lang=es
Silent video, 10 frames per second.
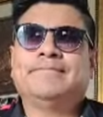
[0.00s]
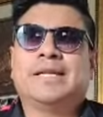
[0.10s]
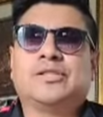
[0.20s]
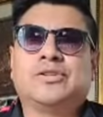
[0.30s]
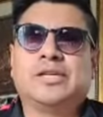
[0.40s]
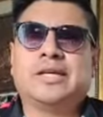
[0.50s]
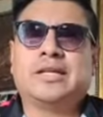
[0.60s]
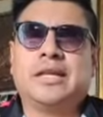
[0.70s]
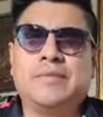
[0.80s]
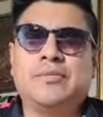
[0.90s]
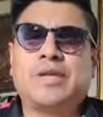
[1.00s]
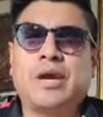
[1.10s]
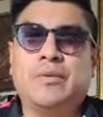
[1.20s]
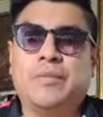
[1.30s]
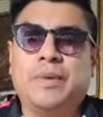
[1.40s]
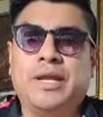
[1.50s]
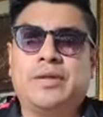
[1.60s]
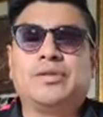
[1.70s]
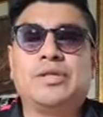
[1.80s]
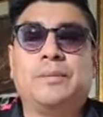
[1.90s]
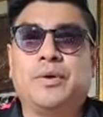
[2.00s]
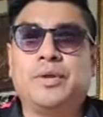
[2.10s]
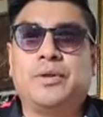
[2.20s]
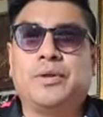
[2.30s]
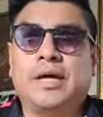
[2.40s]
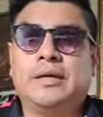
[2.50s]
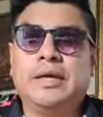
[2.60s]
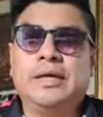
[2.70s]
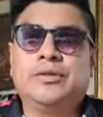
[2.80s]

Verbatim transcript: las cosas que tenemos que cumplir no se han podido dar,